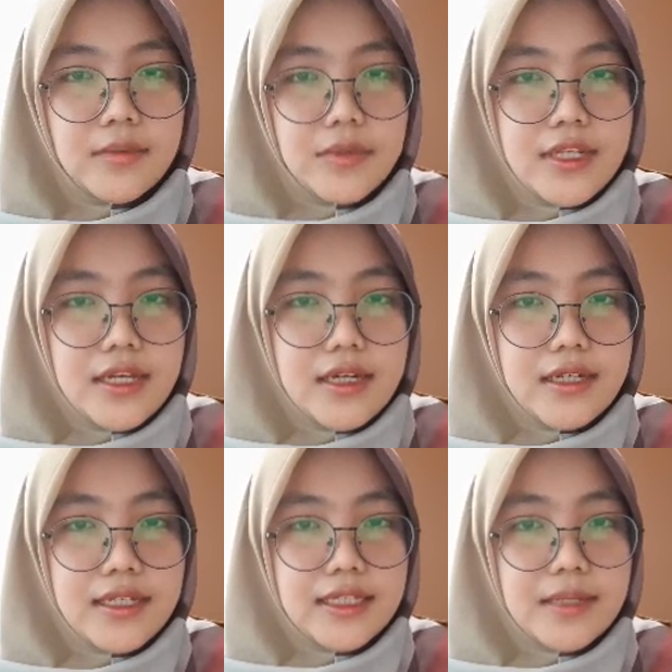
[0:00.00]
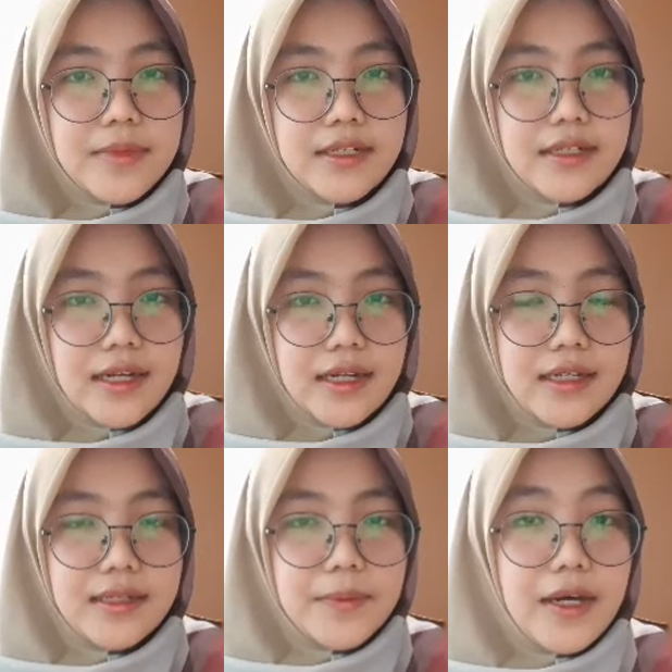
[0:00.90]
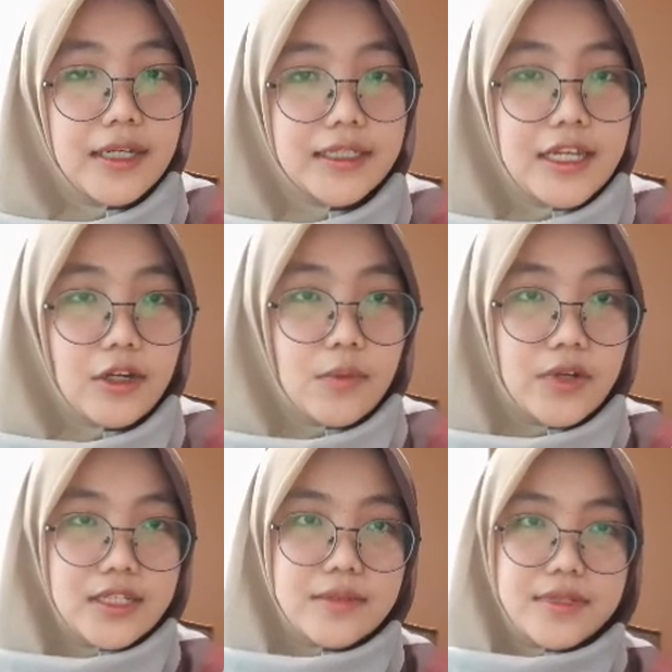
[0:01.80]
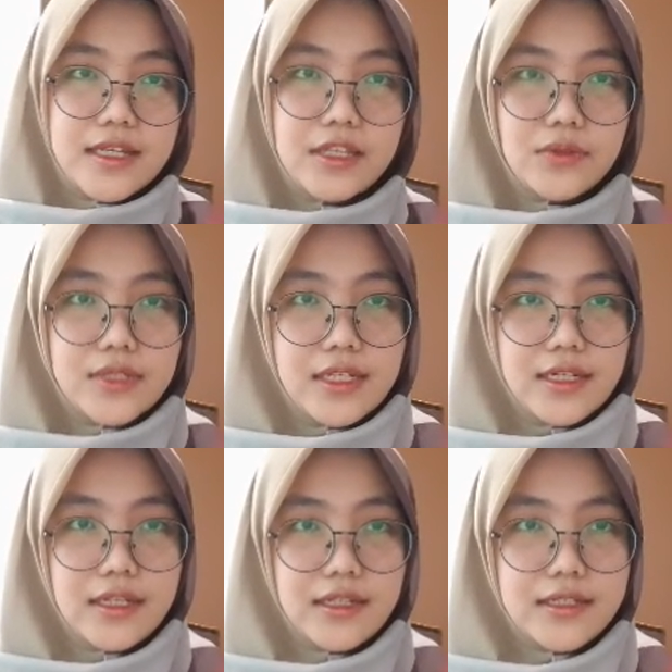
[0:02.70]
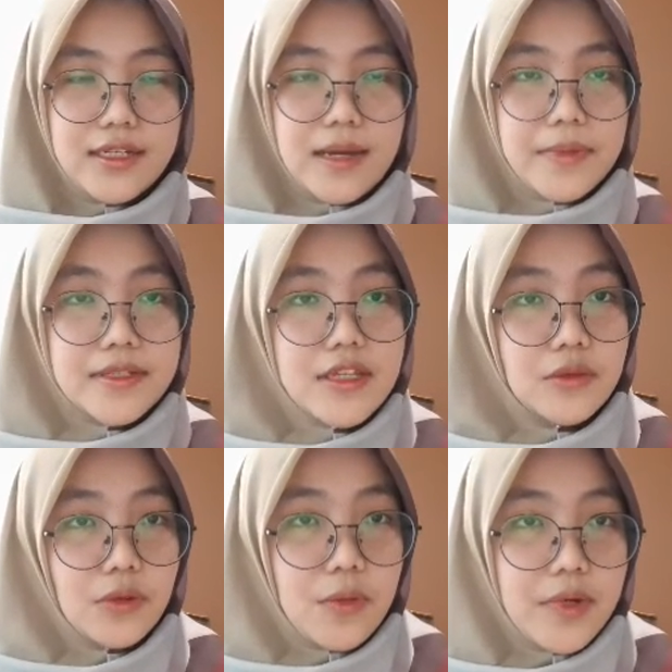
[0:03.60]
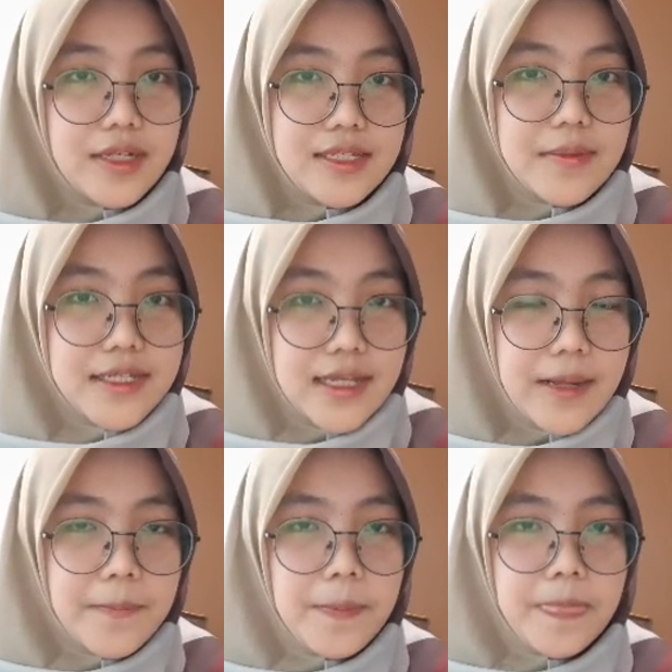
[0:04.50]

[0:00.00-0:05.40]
Kemudian kita bergerak ke pengertian komunikasi massa itu sendiri. Jadi apa sih itu komunikasi massa?